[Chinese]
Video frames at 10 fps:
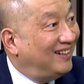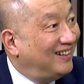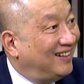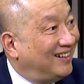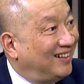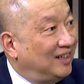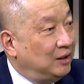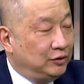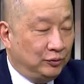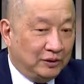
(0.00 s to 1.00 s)
嗯哼，
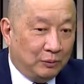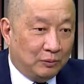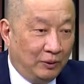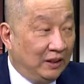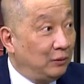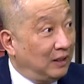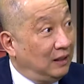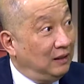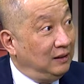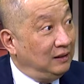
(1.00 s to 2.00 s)
就像我回到我刚
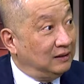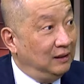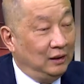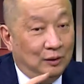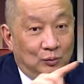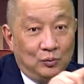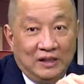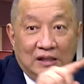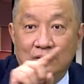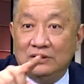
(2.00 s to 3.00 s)
刚例子，五
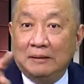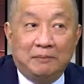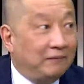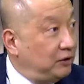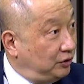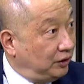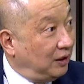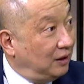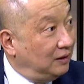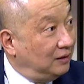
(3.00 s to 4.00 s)
年都涨百分之十二。